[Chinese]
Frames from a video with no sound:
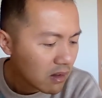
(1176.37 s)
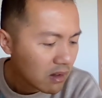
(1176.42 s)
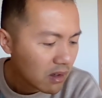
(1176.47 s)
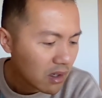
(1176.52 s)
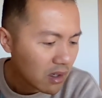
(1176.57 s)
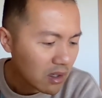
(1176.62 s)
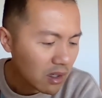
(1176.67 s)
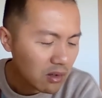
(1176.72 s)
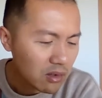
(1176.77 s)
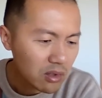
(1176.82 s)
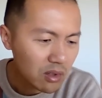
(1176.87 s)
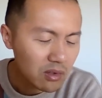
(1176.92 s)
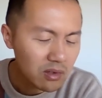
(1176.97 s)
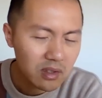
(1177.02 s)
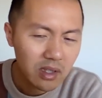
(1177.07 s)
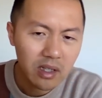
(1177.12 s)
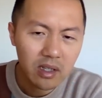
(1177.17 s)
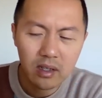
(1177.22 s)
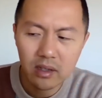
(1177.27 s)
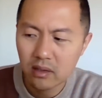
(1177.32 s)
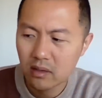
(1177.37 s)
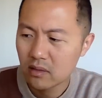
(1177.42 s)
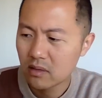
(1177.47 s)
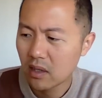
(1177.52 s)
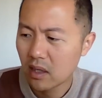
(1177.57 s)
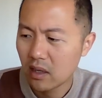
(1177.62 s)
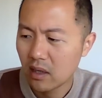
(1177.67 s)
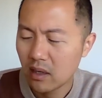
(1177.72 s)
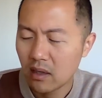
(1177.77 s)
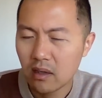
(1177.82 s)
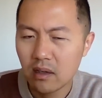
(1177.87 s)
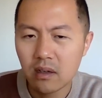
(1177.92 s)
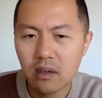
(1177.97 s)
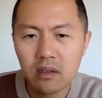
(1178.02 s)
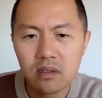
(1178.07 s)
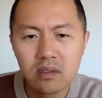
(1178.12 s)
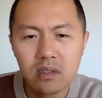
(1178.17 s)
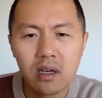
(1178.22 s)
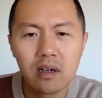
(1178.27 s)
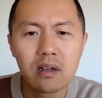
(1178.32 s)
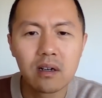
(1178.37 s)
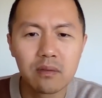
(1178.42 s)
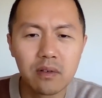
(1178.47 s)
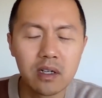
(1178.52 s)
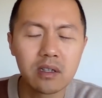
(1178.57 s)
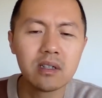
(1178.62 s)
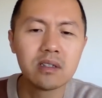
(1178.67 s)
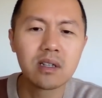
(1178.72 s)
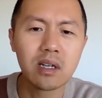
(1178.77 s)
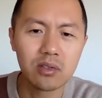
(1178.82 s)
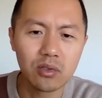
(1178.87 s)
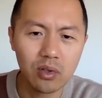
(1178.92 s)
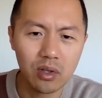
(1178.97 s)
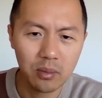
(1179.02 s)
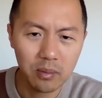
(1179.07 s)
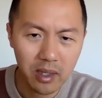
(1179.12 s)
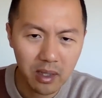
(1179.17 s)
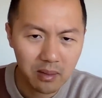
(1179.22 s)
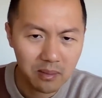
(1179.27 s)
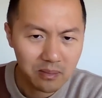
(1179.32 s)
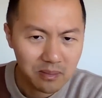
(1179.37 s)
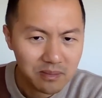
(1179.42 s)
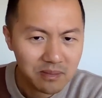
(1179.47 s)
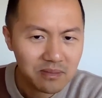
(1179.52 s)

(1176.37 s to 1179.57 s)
那到时候再再征个房地产税呗。